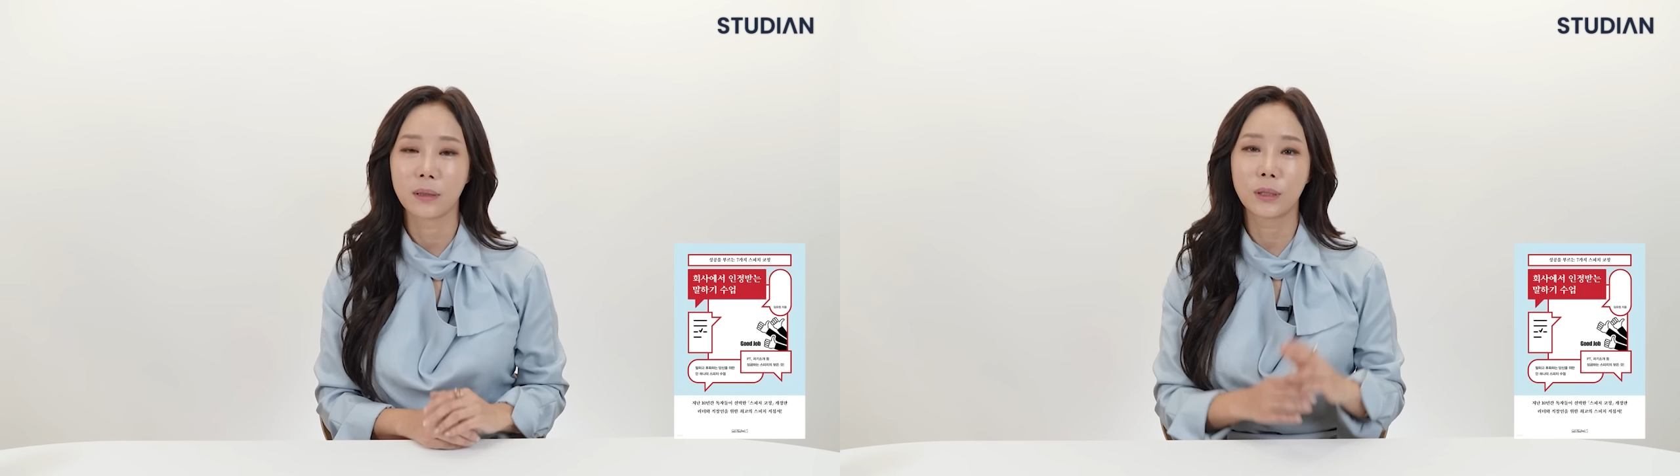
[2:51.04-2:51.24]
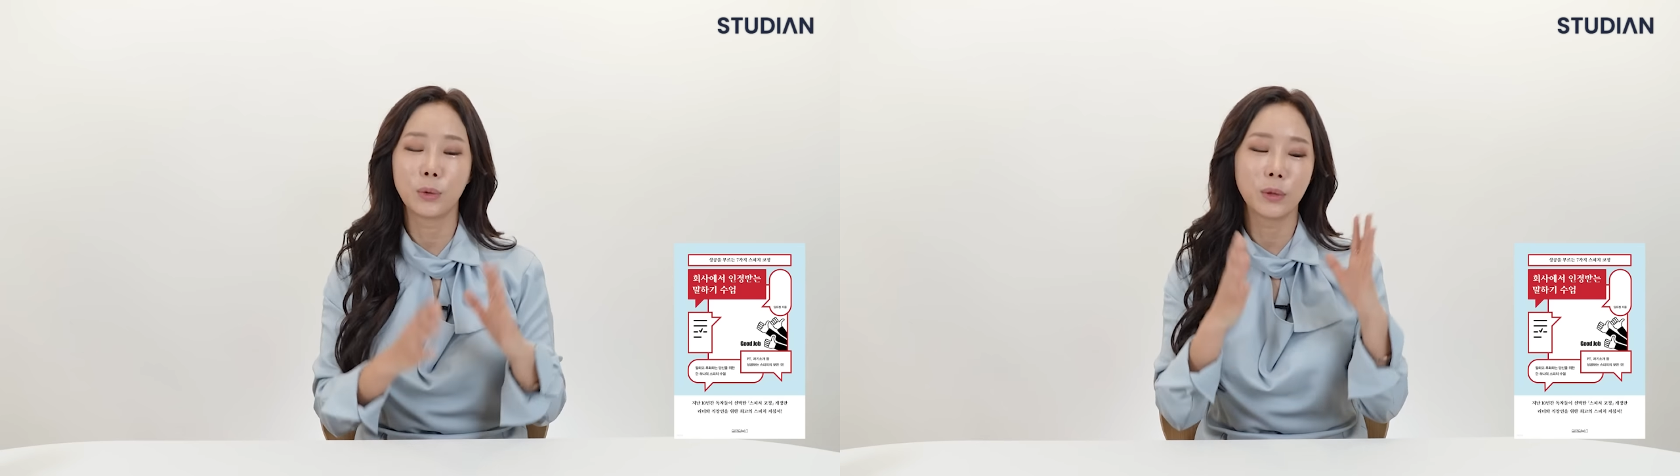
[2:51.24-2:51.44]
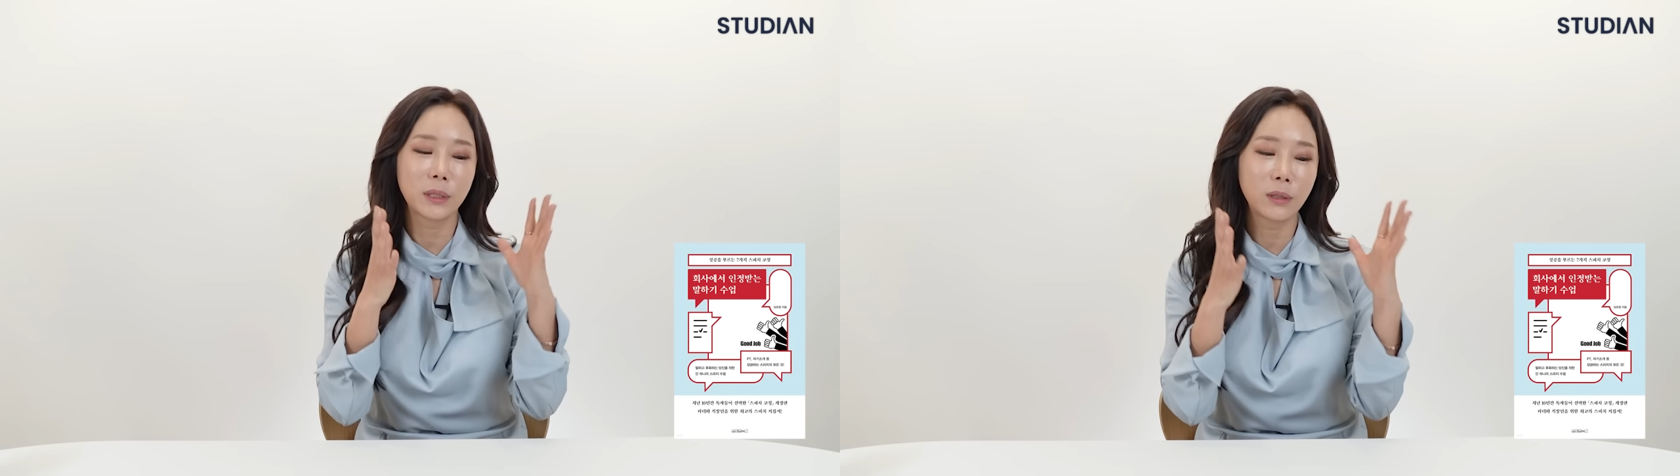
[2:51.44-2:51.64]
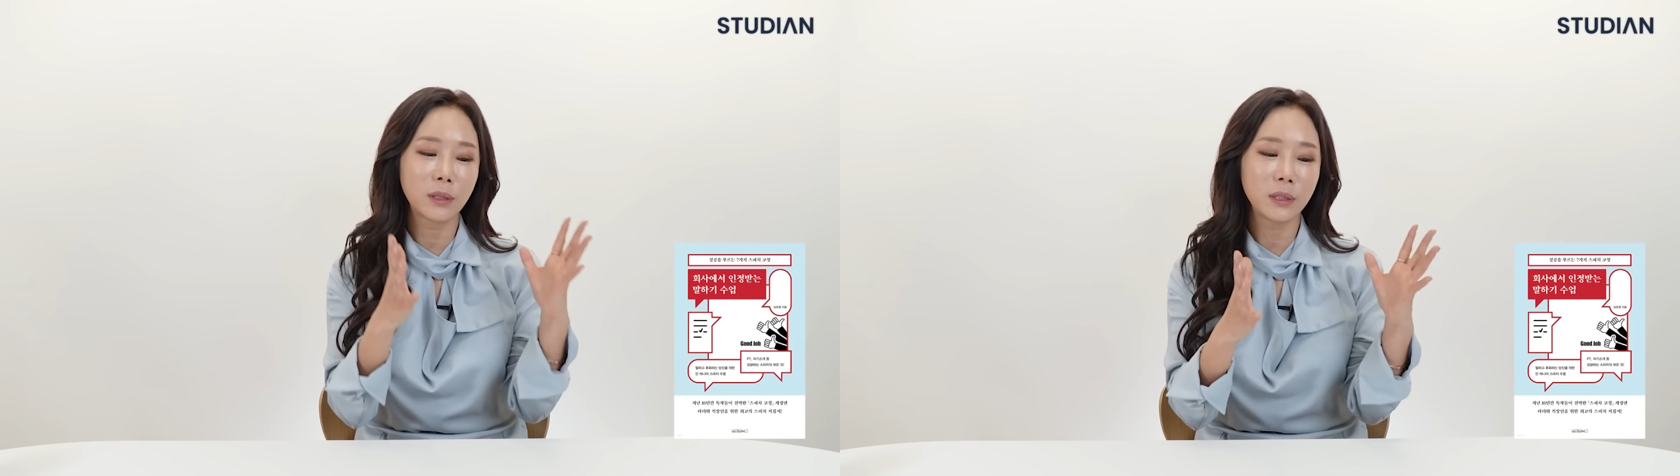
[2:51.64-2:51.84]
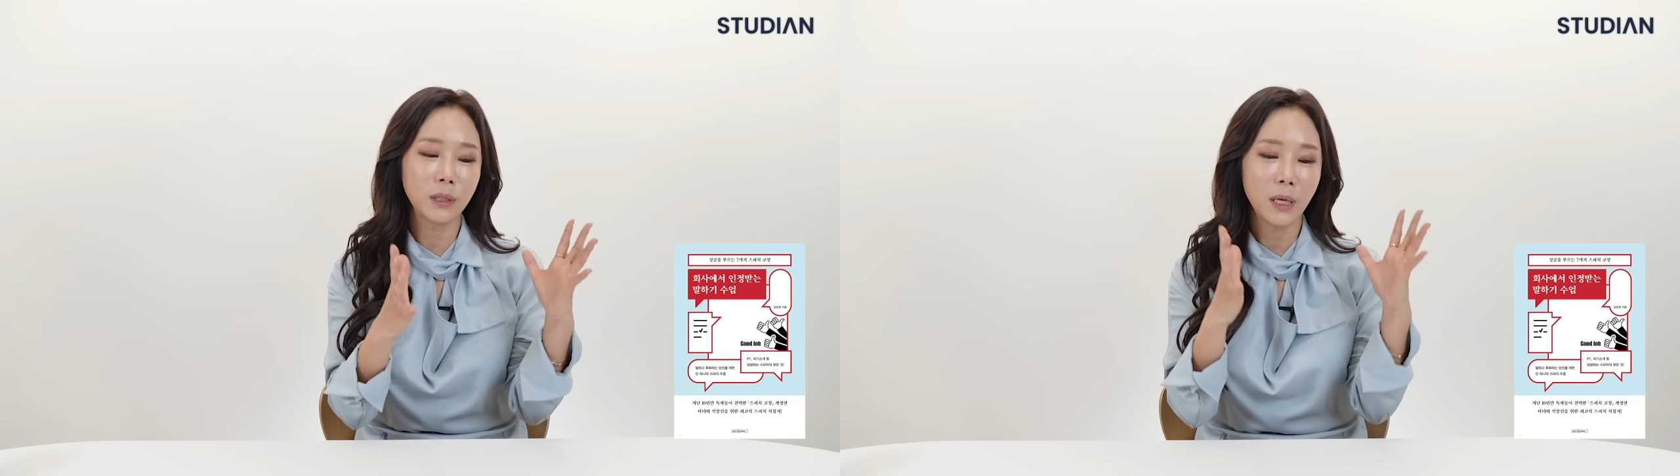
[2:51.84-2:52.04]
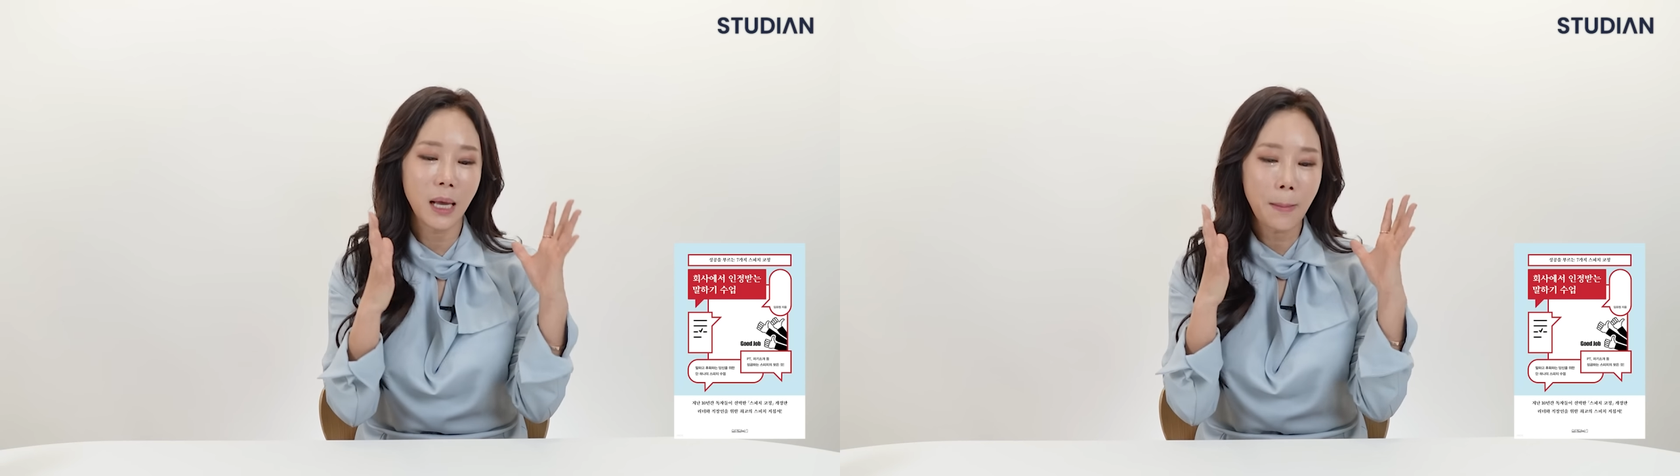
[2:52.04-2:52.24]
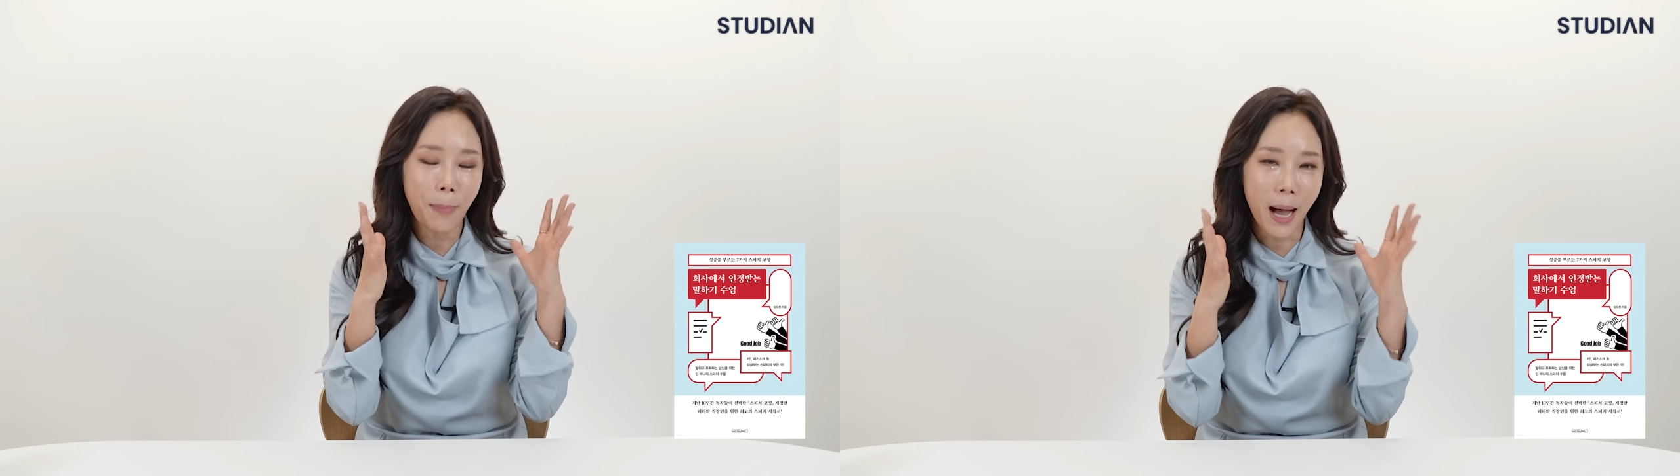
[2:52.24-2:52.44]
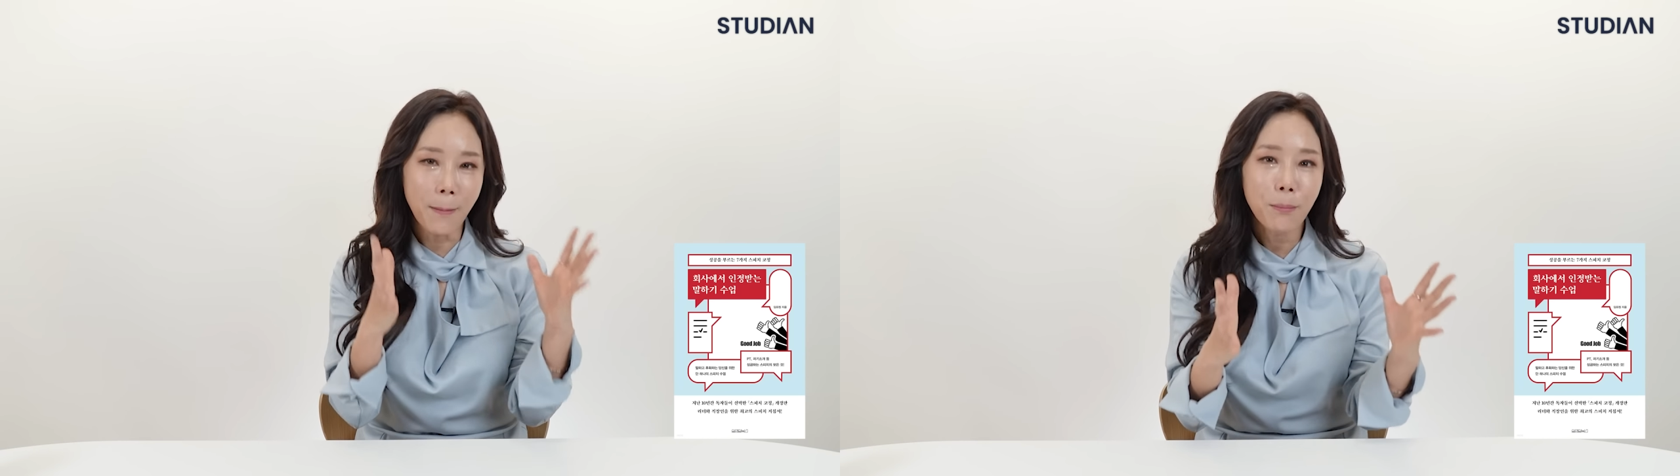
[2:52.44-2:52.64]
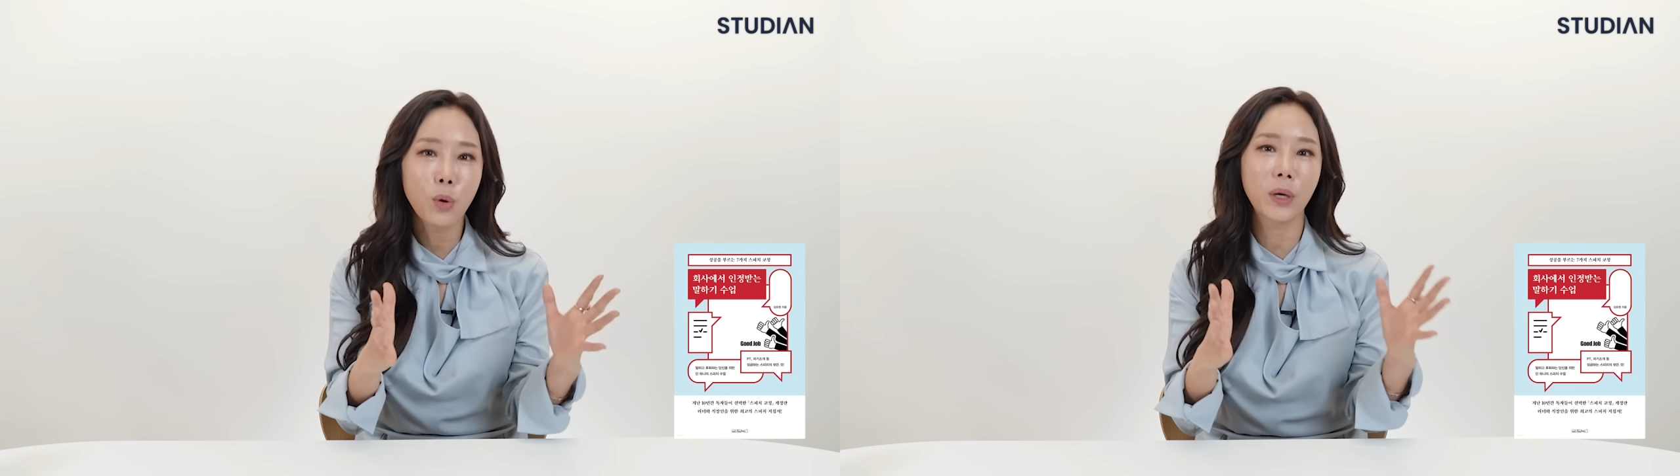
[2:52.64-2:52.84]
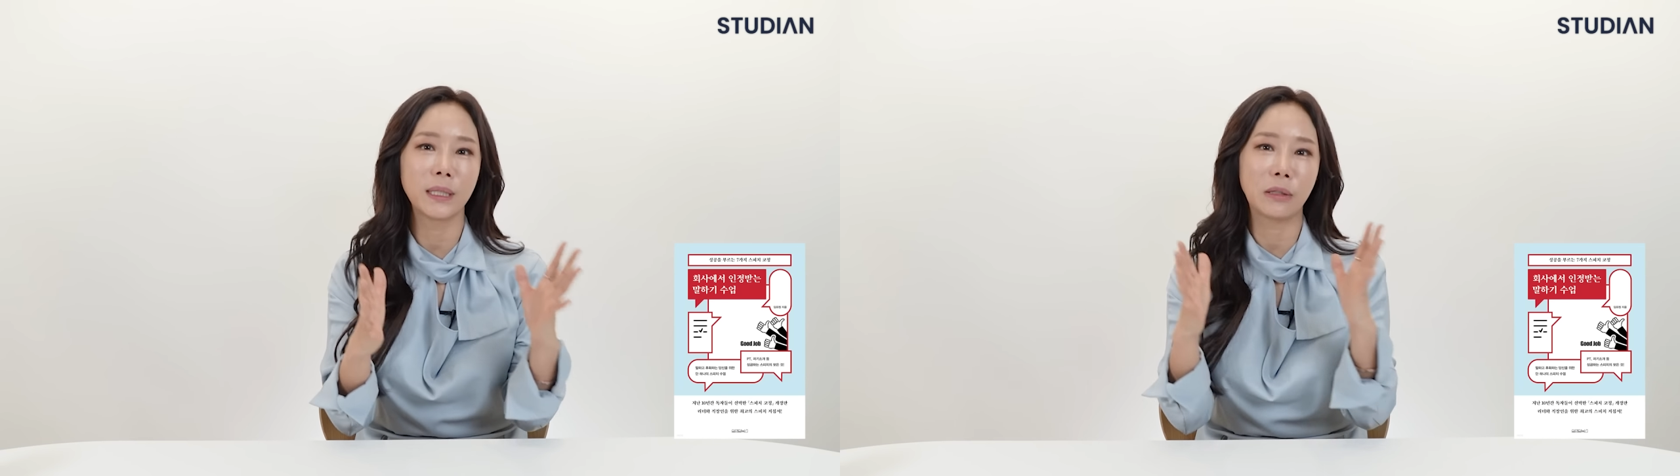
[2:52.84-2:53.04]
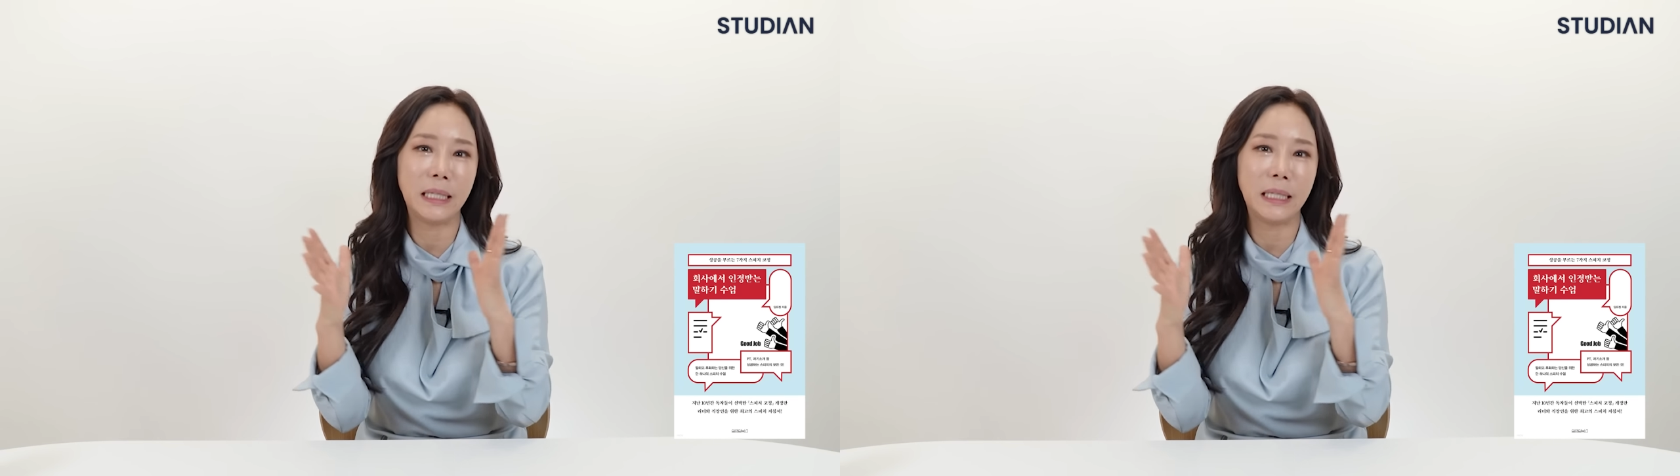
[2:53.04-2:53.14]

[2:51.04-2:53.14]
그리고 그거를 반복해서